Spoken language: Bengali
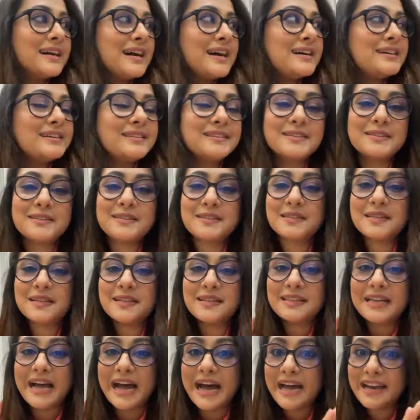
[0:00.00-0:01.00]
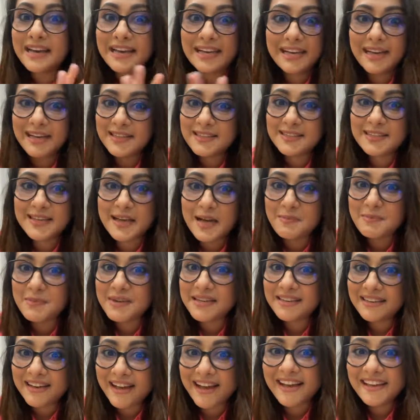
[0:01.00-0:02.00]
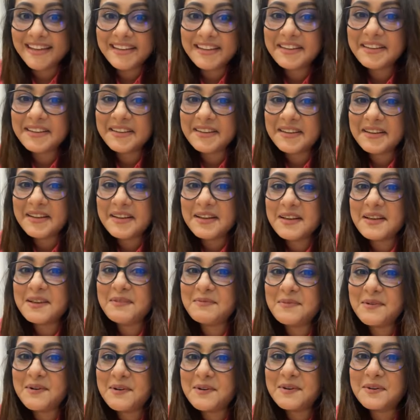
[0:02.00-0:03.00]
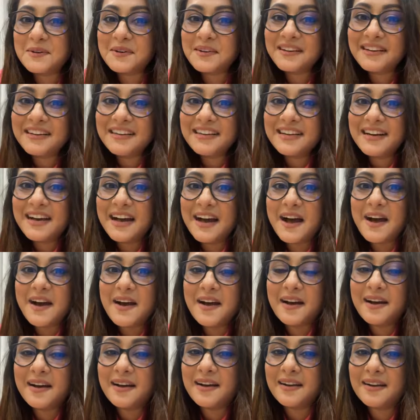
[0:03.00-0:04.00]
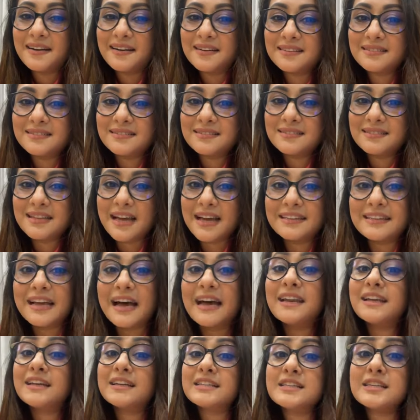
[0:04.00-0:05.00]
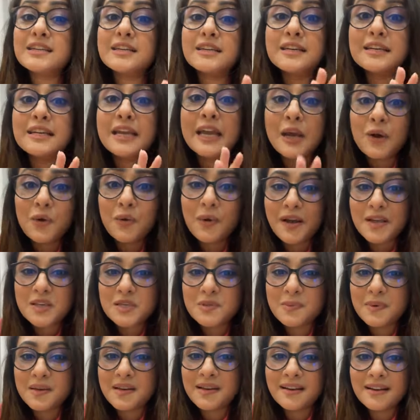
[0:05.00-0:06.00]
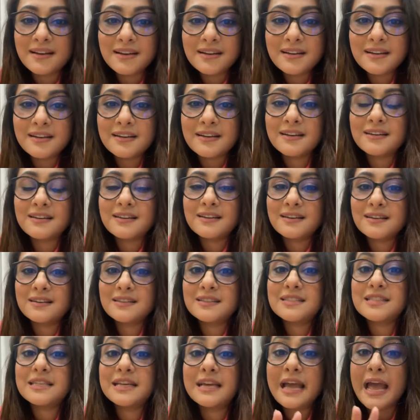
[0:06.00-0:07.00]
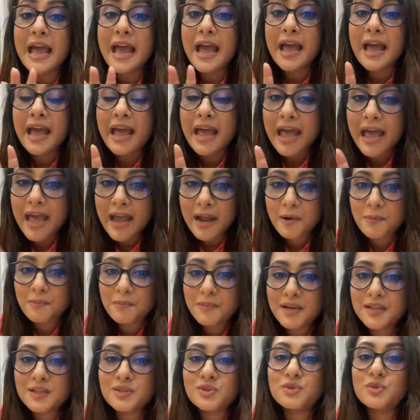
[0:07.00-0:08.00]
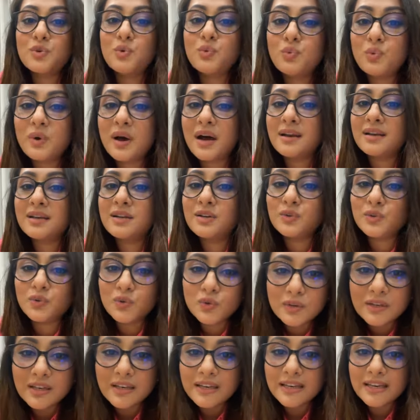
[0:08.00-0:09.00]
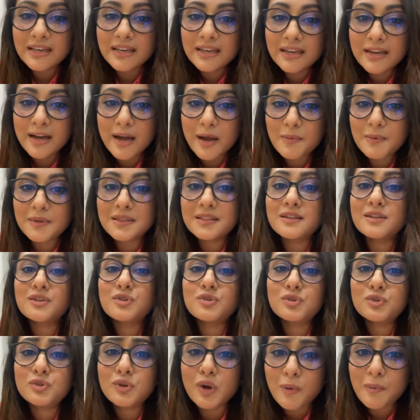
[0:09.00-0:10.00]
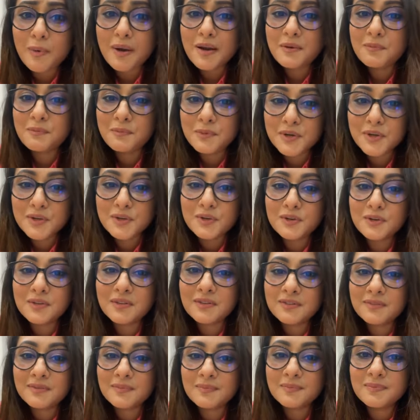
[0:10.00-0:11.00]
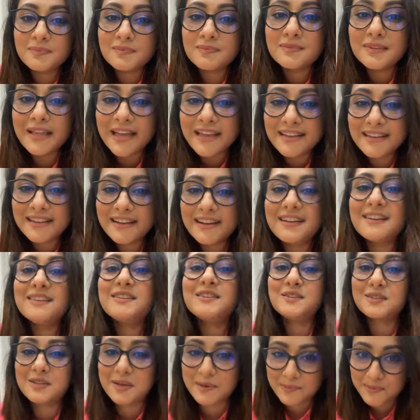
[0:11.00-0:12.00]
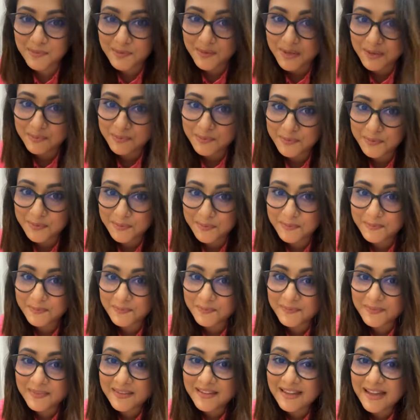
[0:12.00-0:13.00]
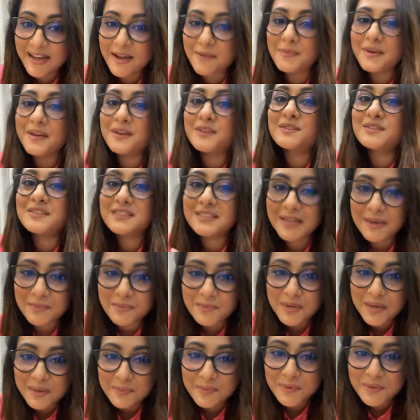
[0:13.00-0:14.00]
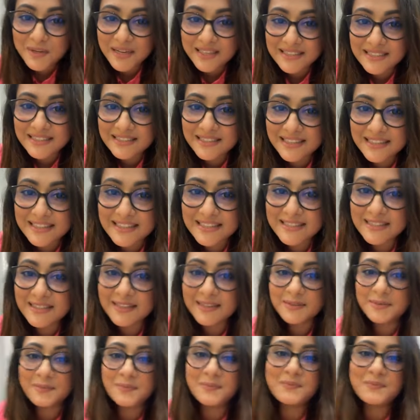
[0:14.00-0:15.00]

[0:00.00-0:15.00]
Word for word: তার ধারে কাছে আমি নাই এবং তার ধারে কাছে কেউ আসবে না সে একমাত্র ওয়ান অ্যান্ড অনলি আমাদের সবার প্রিয় নায়িকা শাবনুর আপু আমরা এখন শাবনুর আপুর কাছে যাচ্ছি